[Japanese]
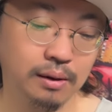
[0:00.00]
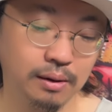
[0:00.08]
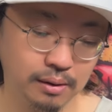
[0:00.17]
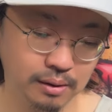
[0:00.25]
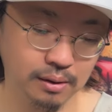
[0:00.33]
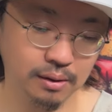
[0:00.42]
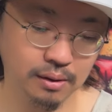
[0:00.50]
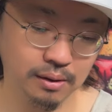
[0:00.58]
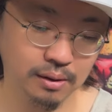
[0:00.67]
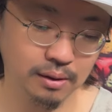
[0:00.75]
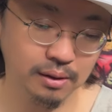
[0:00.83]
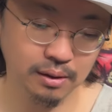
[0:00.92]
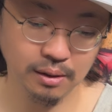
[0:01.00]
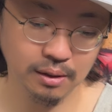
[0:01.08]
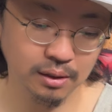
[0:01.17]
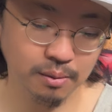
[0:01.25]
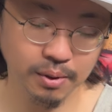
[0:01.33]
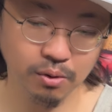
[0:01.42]
うん。やっ
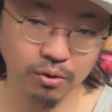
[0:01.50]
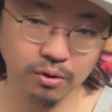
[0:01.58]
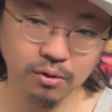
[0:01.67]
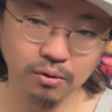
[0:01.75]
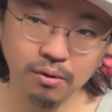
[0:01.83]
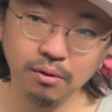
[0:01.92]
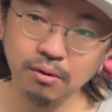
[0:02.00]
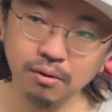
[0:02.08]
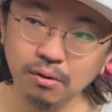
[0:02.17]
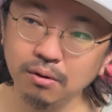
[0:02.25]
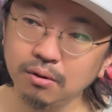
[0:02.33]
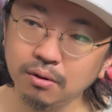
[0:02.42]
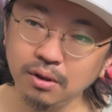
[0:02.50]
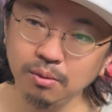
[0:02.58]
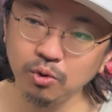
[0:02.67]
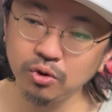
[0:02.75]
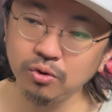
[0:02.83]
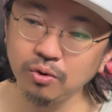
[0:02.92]
ぱこう人の気
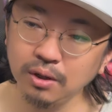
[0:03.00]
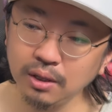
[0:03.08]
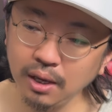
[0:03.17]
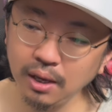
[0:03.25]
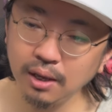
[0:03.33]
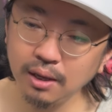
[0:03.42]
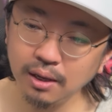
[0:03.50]
持ちとかね、